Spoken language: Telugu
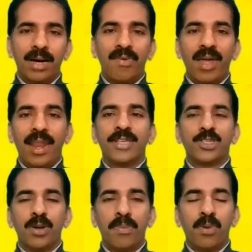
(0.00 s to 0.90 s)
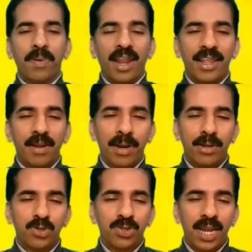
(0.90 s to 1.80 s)
వల వేసినప్పుడు ప్రియులారా
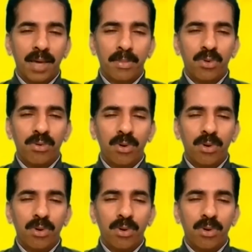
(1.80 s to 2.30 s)
మనం చూస్తున్నాము